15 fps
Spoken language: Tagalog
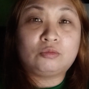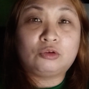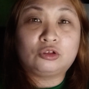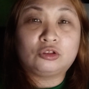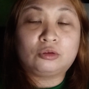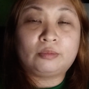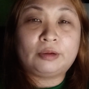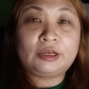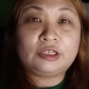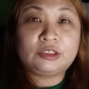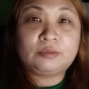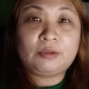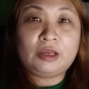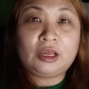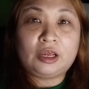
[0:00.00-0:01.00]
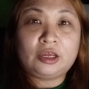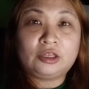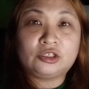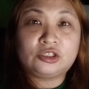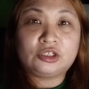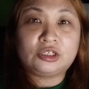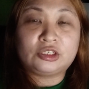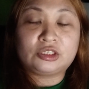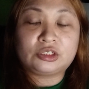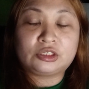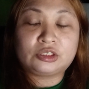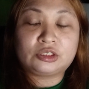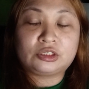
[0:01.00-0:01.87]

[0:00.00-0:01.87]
motorbikes PH is